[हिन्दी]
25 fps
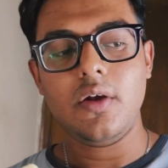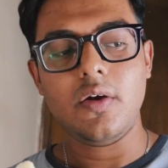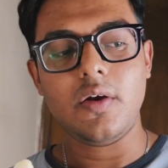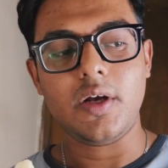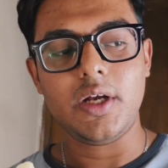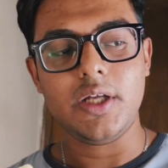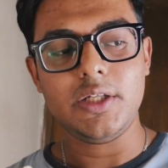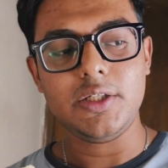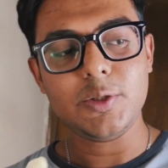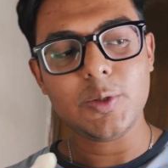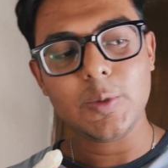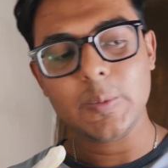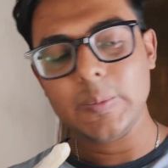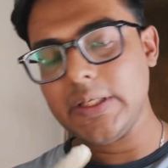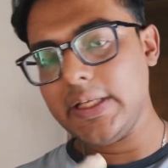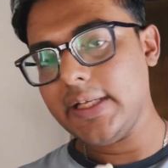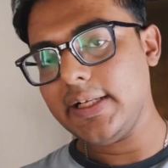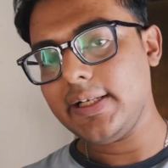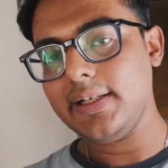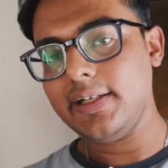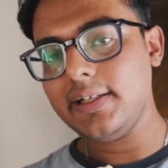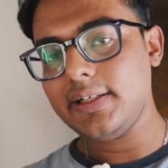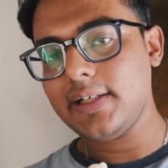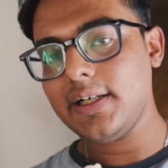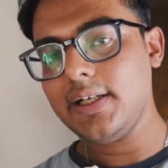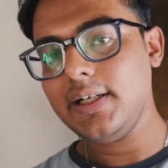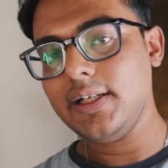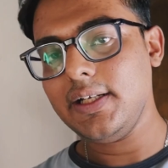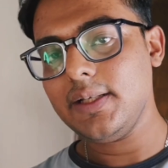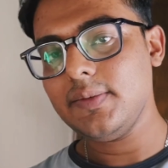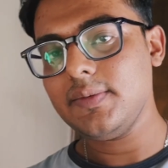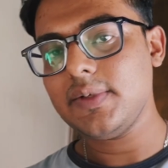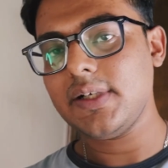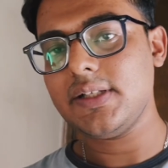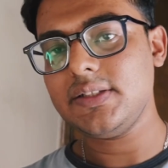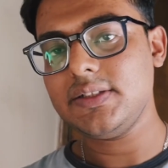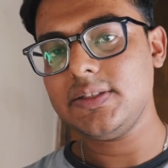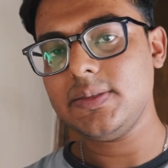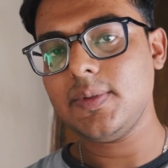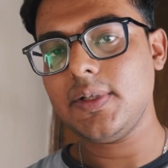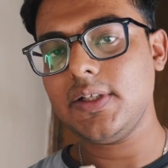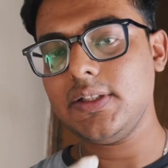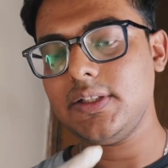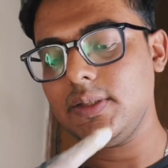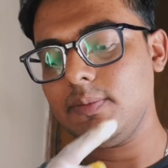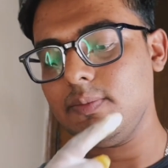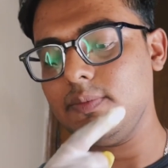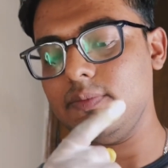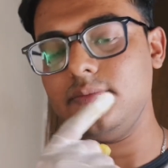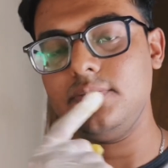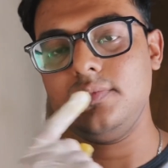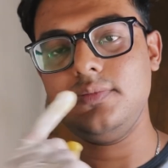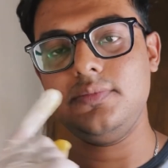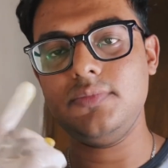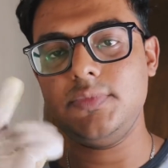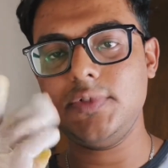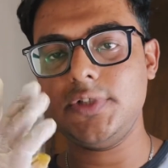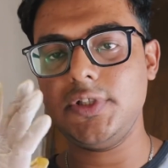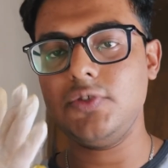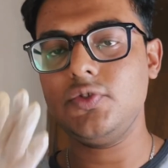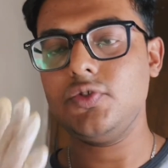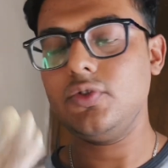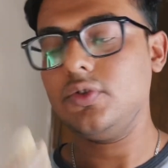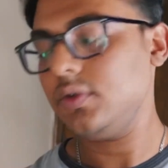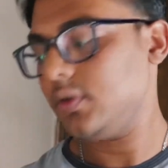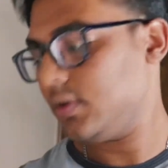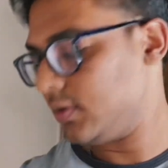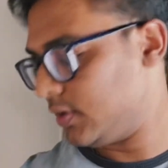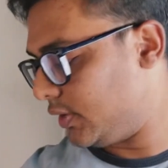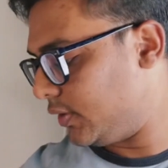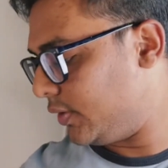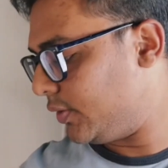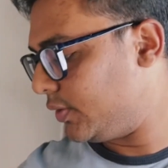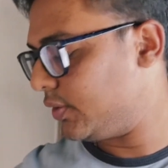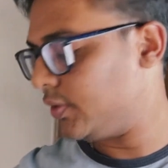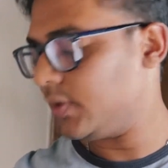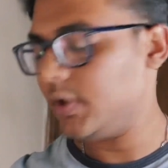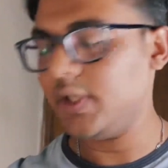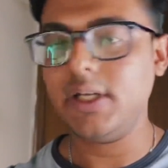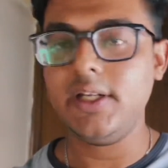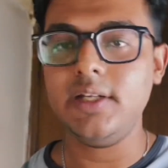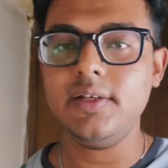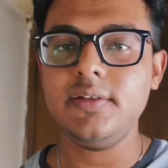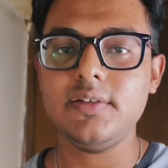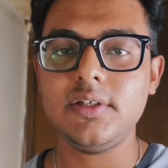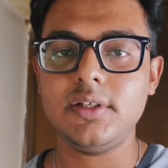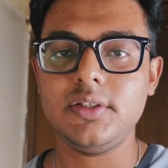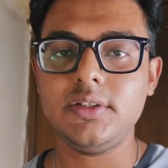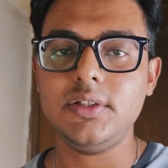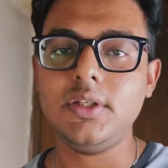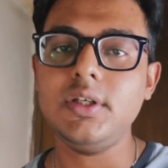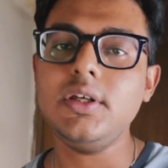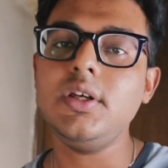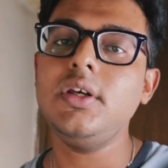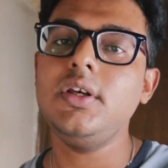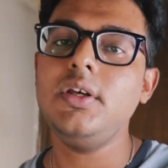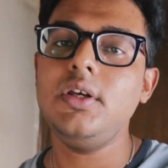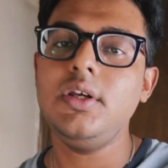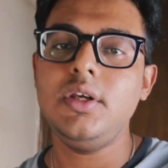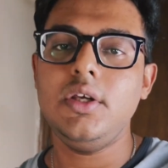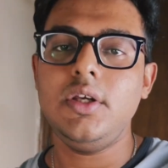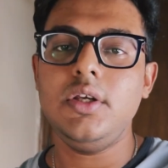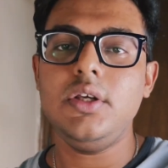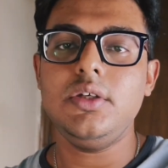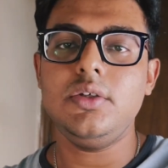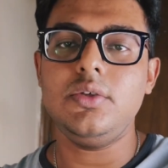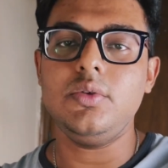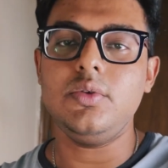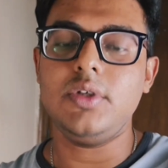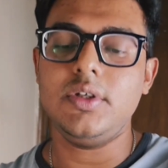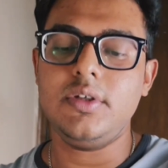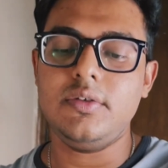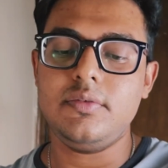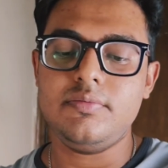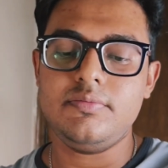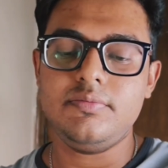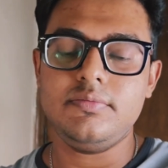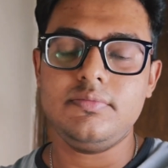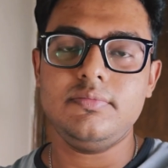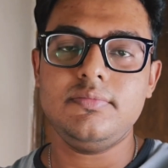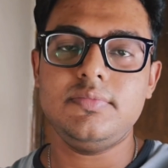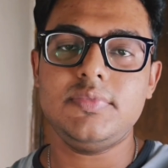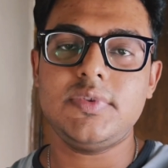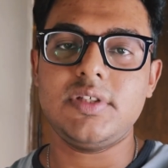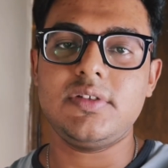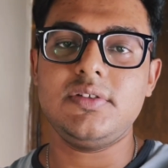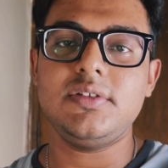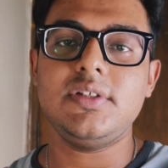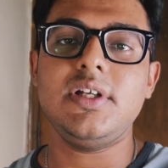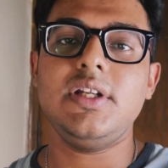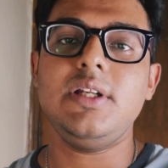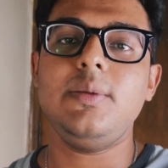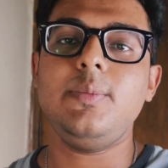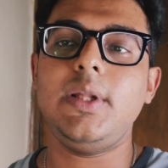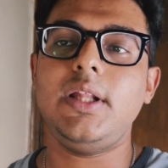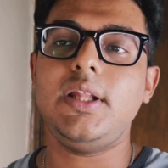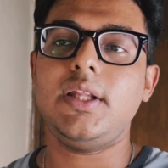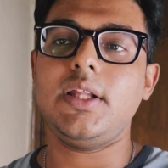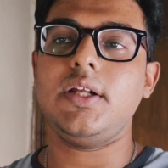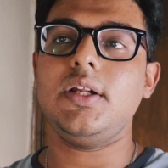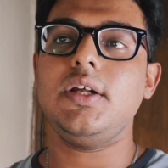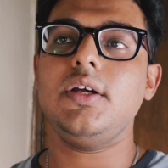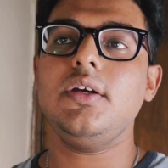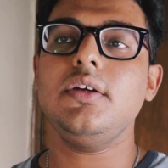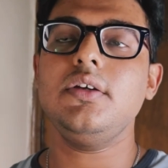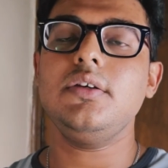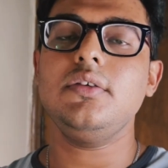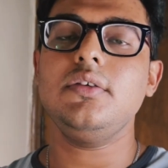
ऑयल तो हमने एक लीटर लिया जाहिर सी बात है हम 600 किलो तो ले नहीं सकते क्योंकि सस्ता नहीं मिलता ना